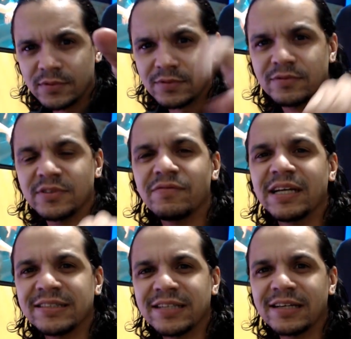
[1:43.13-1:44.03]
você vai
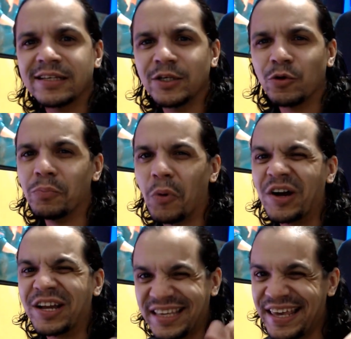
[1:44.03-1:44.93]
sair daqui com um
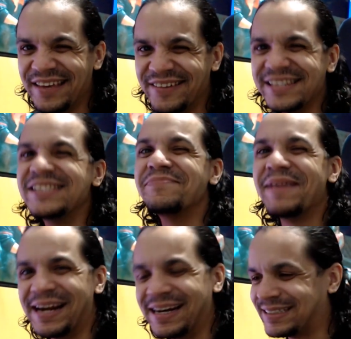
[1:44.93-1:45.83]
pouquinho de
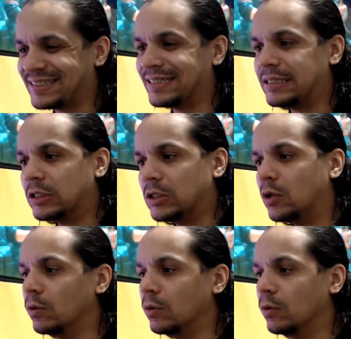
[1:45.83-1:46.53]
esperança ou